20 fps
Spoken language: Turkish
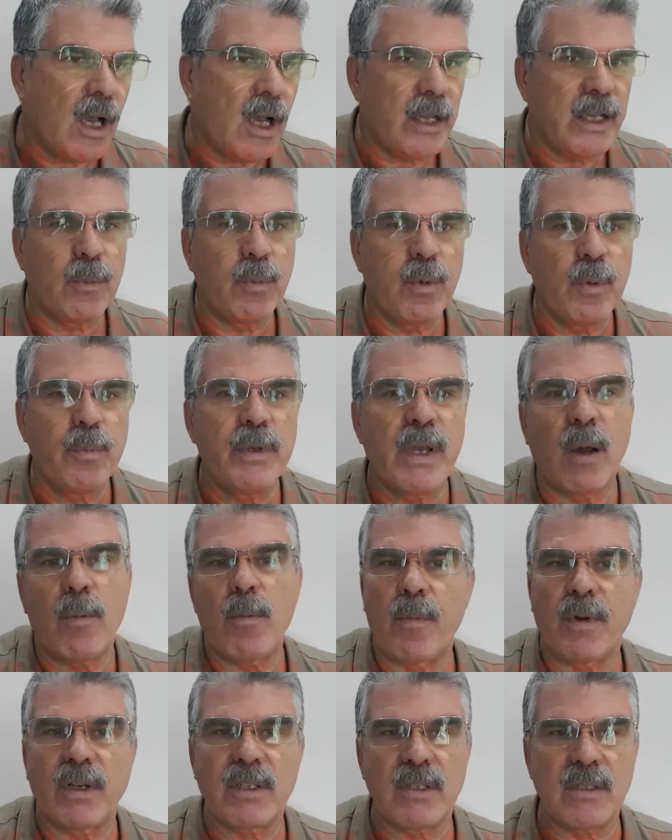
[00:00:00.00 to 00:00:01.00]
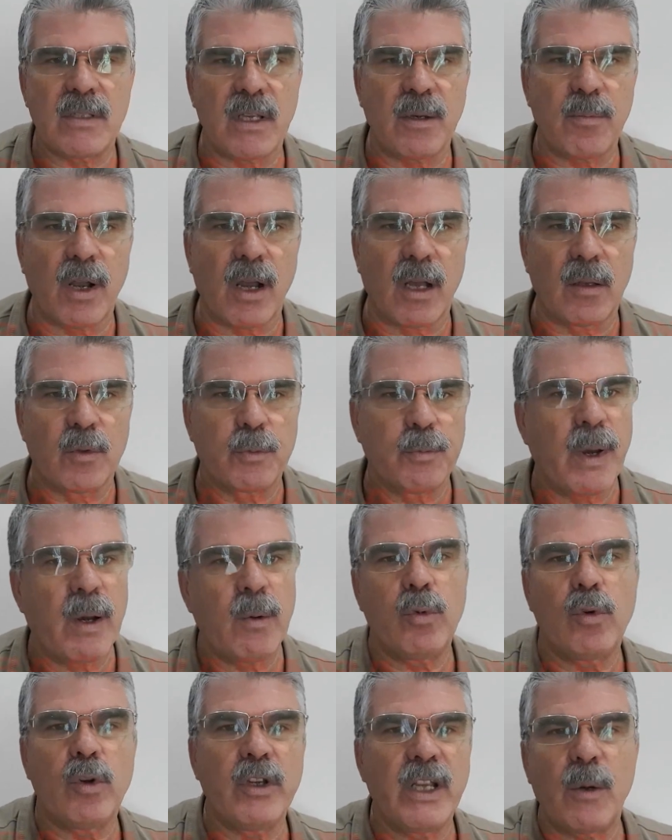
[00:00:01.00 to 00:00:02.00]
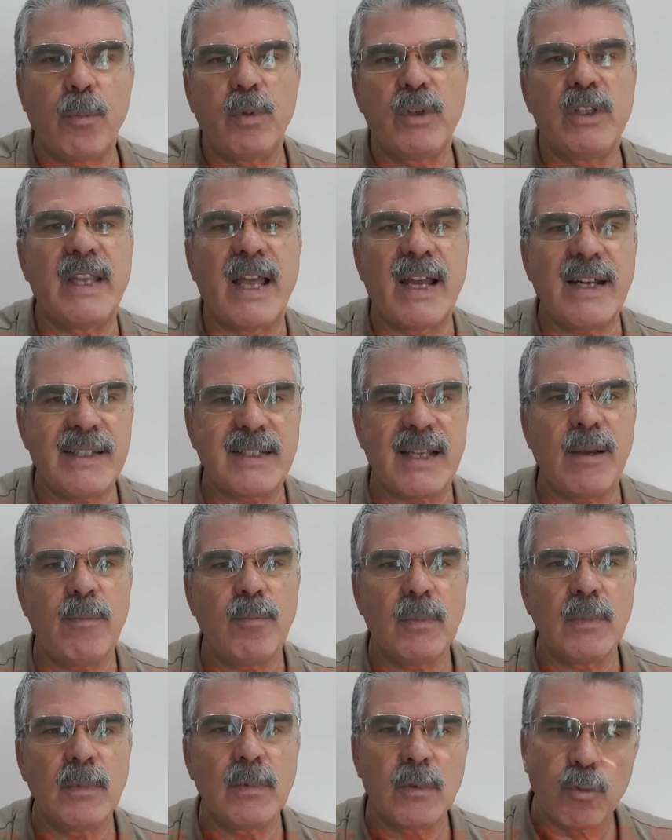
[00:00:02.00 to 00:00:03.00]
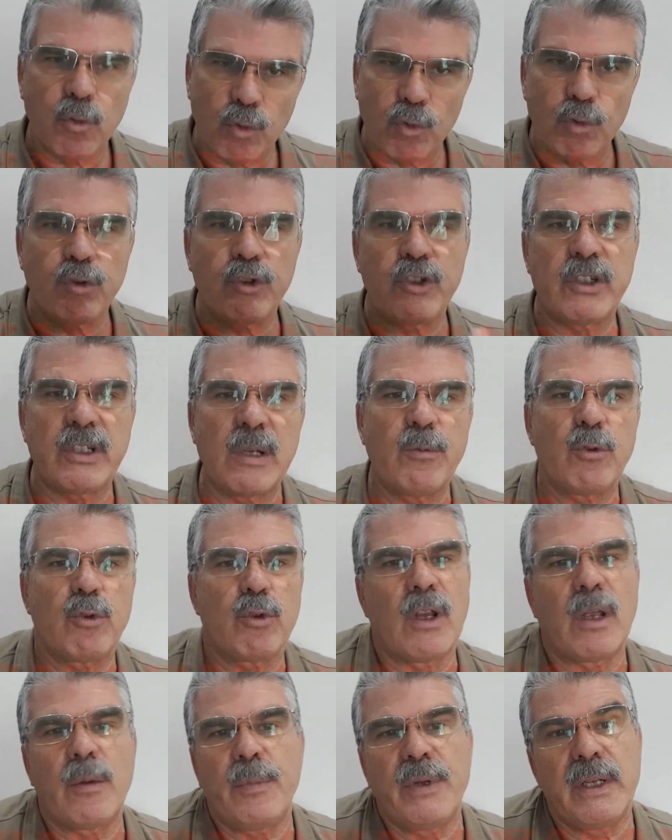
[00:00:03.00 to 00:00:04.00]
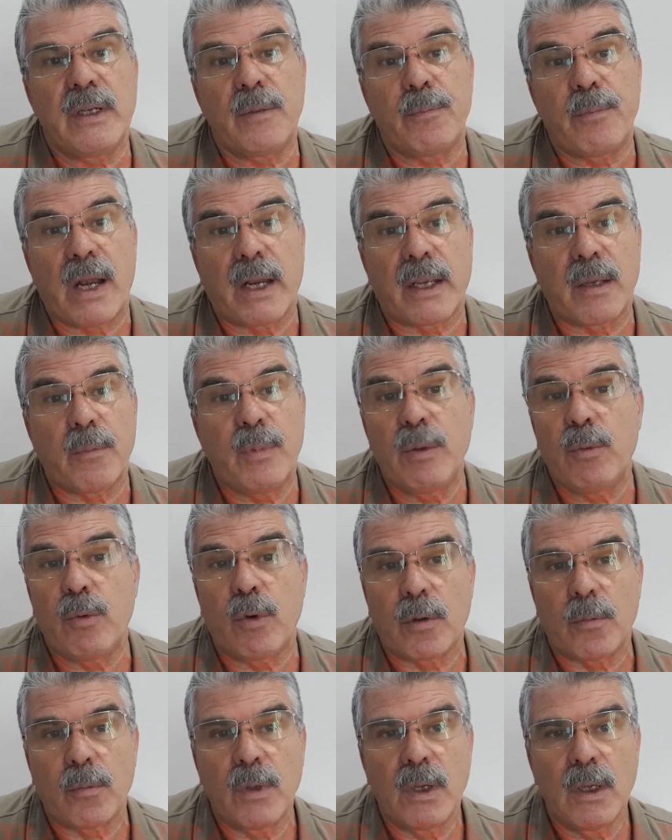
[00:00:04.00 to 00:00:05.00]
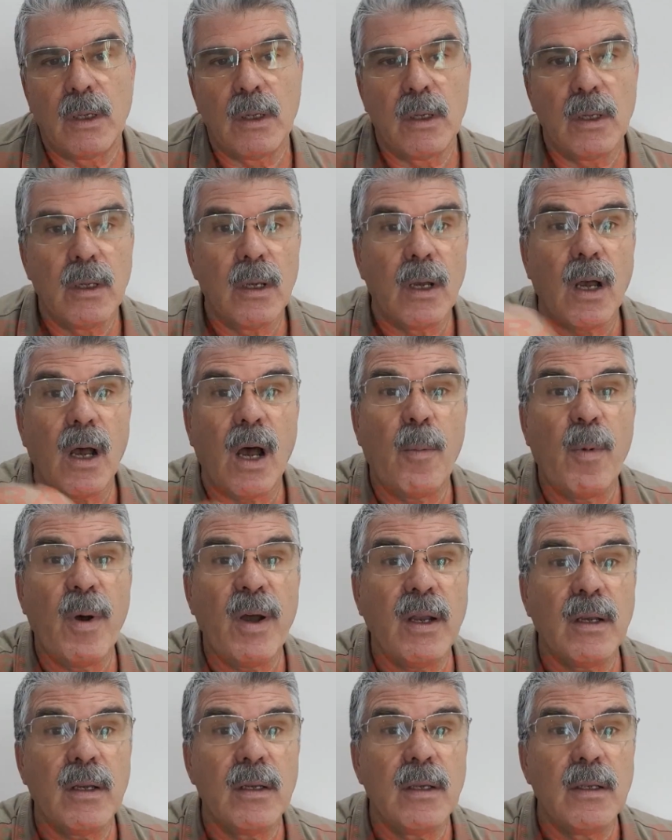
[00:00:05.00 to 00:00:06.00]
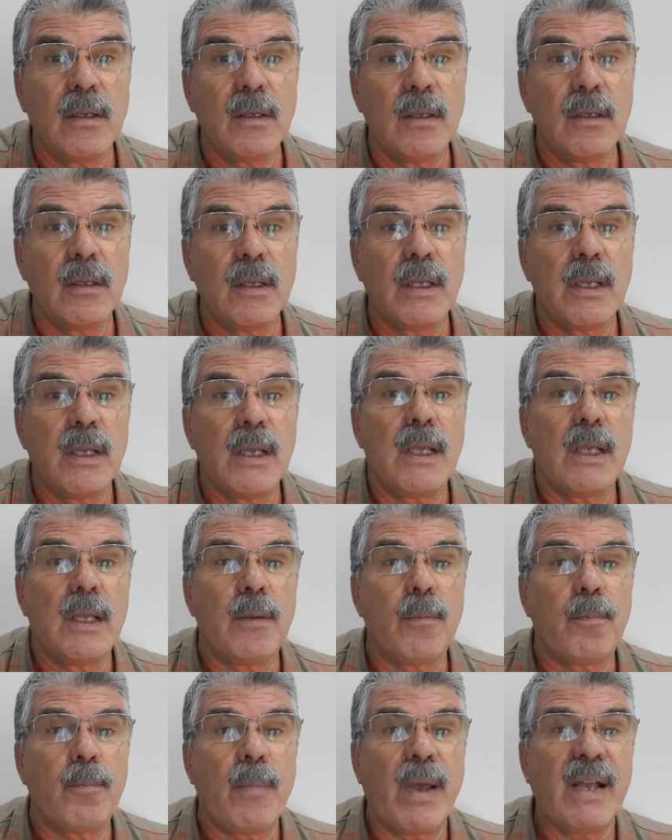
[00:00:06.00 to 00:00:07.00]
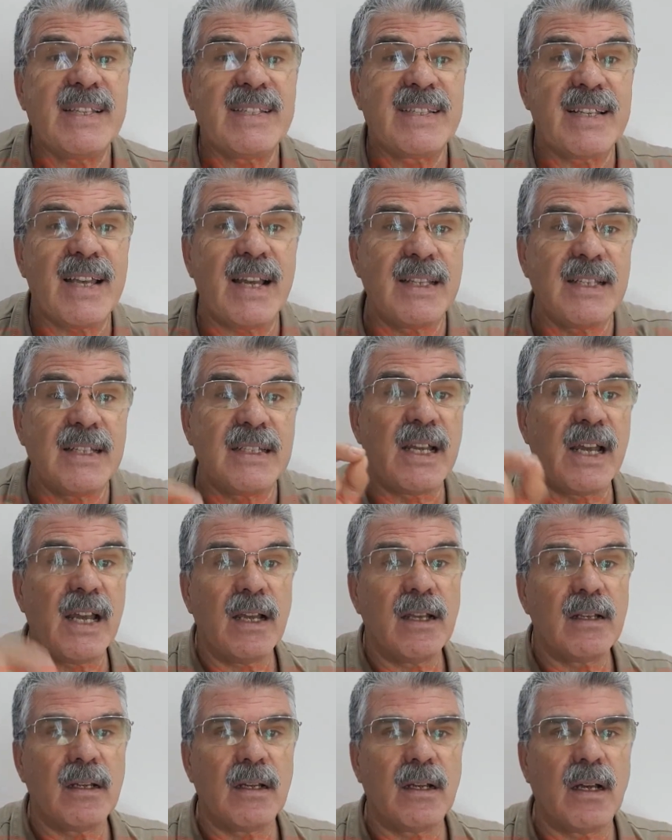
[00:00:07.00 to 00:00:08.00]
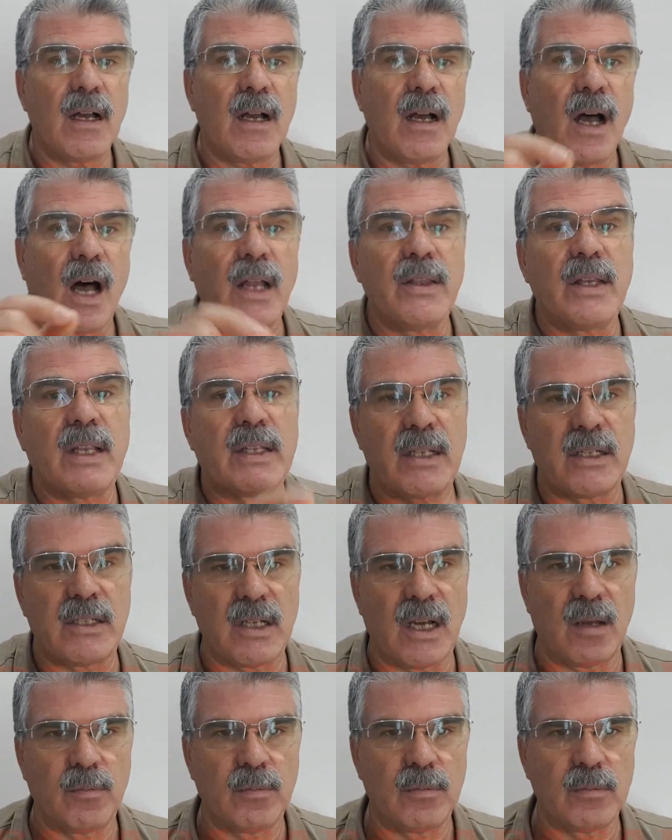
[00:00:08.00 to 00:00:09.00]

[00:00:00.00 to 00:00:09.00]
Yapıp yapmamak size bakalım Ben bunu yapın dersem suç işlemiş olabilirim belki bilmiyorum. Ama ben sadece anlatacağım.